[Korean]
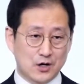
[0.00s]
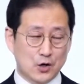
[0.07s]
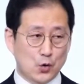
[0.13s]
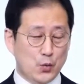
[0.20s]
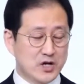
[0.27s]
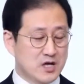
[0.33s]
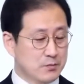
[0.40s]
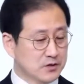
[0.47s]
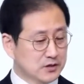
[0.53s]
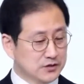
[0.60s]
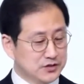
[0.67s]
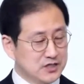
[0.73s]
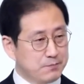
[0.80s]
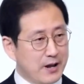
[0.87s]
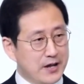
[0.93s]
왜냐하면
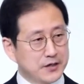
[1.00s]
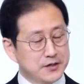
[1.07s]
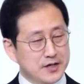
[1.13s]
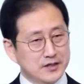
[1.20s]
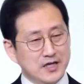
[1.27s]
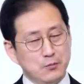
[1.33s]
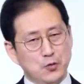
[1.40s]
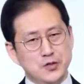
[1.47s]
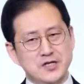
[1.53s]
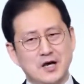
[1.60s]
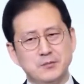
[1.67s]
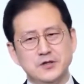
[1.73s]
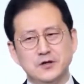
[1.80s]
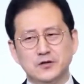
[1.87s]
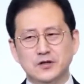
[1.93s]
그들이 발견한 게
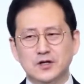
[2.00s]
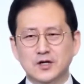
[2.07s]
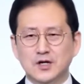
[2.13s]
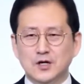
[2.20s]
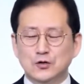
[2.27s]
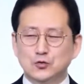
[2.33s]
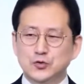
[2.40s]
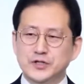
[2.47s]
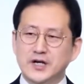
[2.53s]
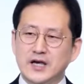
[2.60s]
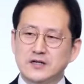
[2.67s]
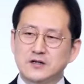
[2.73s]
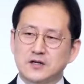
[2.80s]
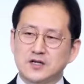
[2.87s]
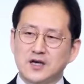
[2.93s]
뭐냐면 우리가
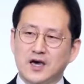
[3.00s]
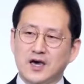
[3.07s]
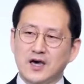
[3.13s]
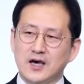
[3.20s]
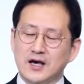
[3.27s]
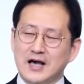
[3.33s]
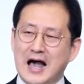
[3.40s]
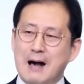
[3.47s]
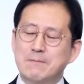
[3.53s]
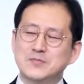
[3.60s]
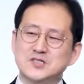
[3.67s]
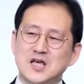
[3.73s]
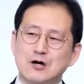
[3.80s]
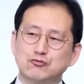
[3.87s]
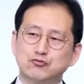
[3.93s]
이렇게
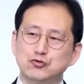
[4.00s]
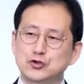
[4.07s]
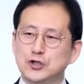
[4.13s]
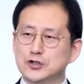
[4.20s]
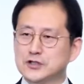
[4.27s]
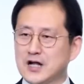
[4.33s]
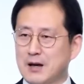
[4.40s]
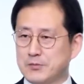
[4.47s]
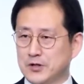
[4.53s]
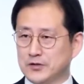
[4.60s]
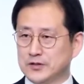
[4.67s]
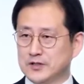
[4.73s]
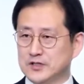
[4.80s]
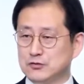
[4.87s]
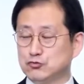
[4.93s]
감사 훈련을 하면
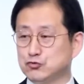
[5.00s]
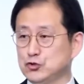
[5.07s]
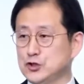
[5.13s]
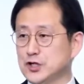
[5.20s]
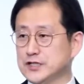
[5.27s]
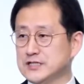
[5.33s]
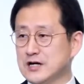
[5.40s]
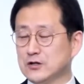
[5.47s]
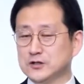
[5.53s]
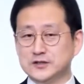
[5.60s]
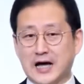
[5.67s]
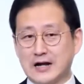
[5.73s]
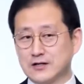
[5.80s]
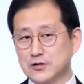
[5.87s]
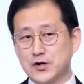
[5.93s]
이 훈련이란 건
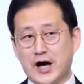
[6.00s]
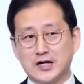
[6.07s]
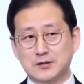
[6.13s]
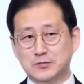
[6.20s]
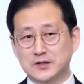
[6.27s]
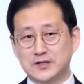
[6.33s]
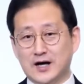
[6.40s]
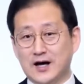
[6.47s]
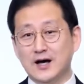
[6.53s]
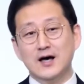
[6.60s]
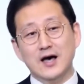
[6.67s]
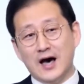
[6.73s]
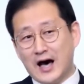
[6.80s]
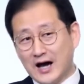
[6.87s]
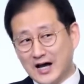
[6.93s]
다른 거 아닙니다.
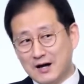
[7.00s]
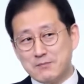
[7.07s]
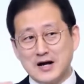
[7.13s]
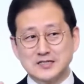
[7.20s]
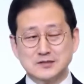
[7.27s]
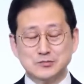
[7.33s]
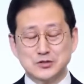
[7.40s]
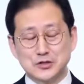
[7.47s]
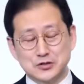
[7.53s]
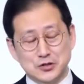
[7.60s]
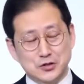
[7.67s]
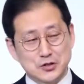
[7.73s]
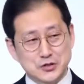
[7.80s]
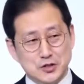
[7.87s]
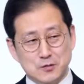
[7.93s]
아까
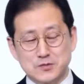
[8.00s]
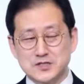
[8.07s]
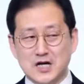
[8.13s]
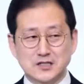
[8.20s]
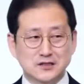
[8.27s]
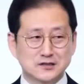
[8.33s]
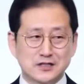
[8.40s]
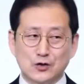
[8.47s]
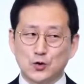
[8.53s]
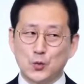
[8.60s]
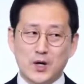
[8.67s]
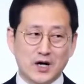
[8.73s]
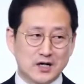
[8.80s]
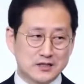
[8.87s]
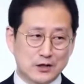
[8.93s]
말씀드렸던 것처럼 짜증나고
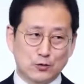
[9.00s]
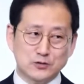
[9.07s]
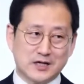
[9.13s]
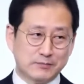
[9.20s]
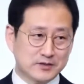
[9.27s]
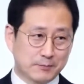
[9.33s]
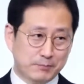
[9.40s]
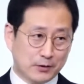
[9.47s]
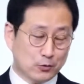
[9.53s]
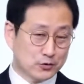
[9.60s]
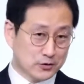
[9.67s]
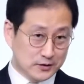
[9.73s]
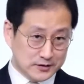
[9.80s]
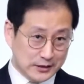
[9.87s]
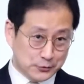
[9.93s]
화가 나고 답답하고
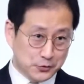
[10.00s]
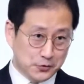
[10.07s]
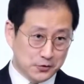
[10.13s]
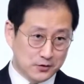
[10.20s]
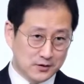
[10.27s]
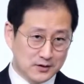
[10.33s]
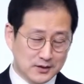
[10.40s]
그럴 때도